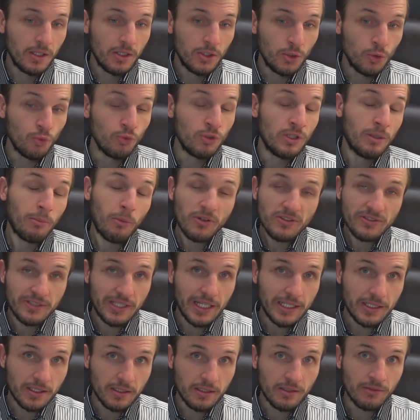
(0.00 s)
ну, на мой
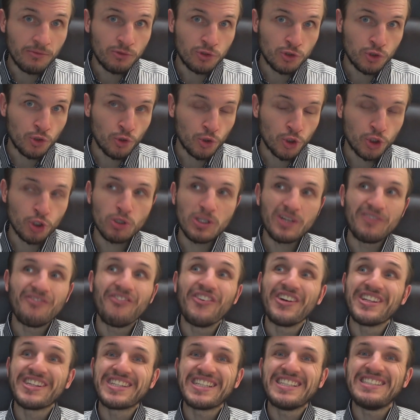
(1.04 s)
взгляд, это что-то
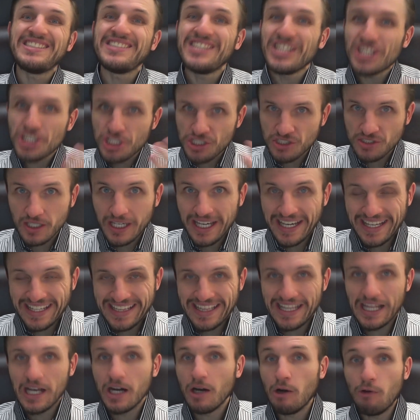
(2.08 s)
фантастическое
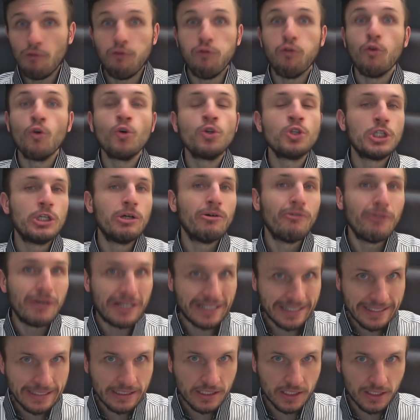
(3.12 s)
для фондового
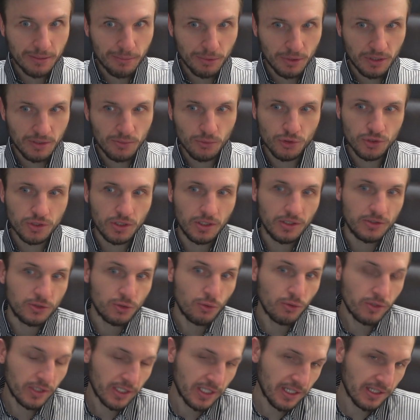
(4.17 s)
рынка, потому что,
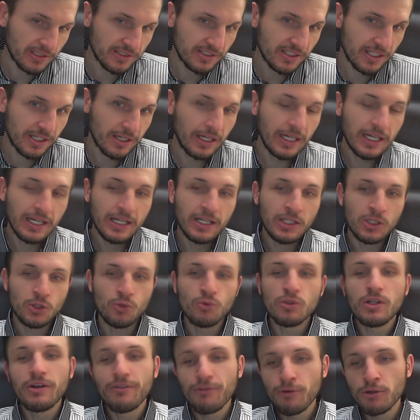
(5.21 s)
насколько я знаю,
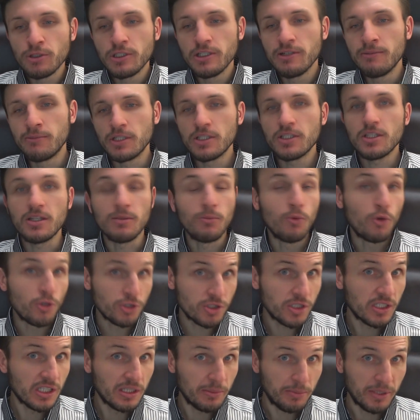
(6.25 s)
ну, на фондовом рынке
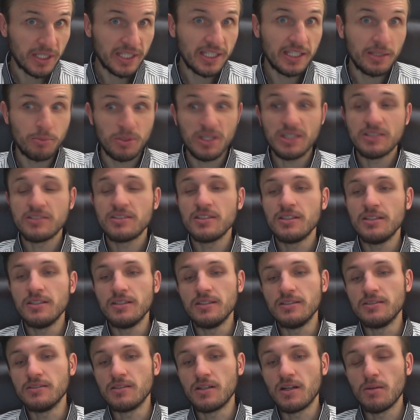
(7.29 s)
можно неплохие
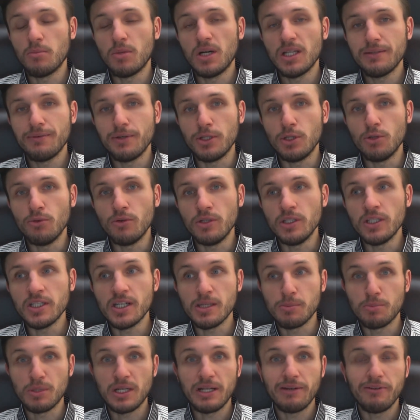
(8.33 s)
проценты зарабатывать, но они,
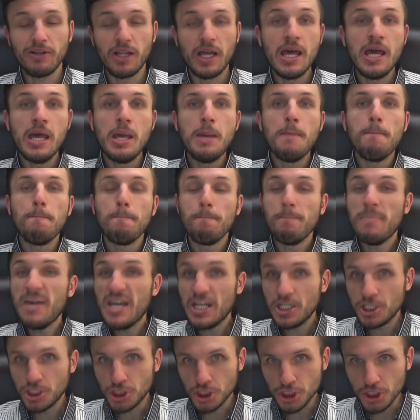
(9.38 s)
как правило,
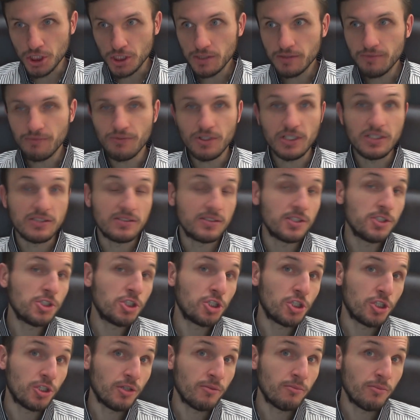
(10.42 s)
меньше в разы,
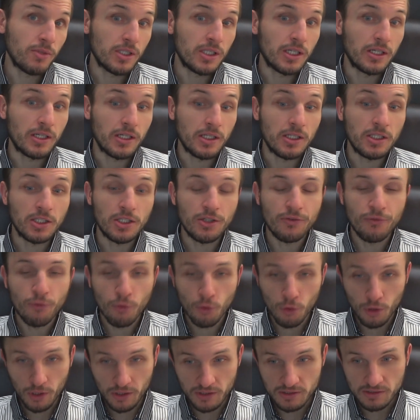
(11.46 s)
чем на рынке
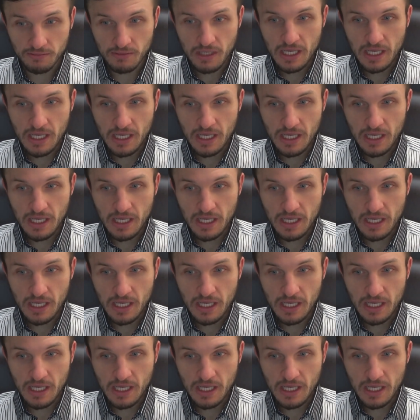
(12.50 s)
Форекс.